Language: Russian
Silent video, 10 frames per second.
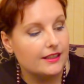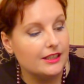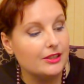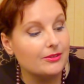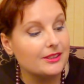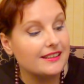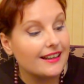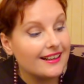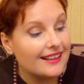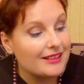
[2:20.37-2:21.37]
И вот
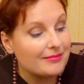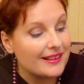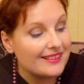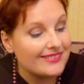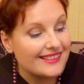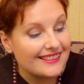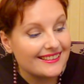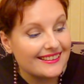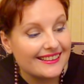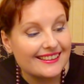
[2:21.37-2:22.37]
такая
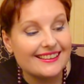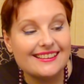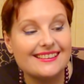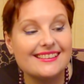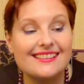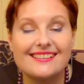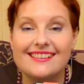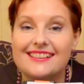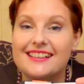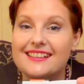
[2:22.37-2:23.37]
малюсенькая
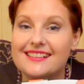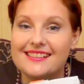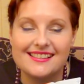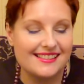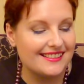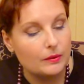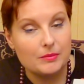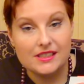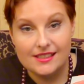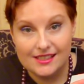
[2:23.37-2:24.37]
книжечка
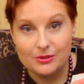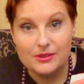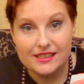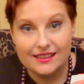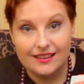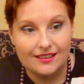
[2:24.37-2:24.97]
вами Здесь русский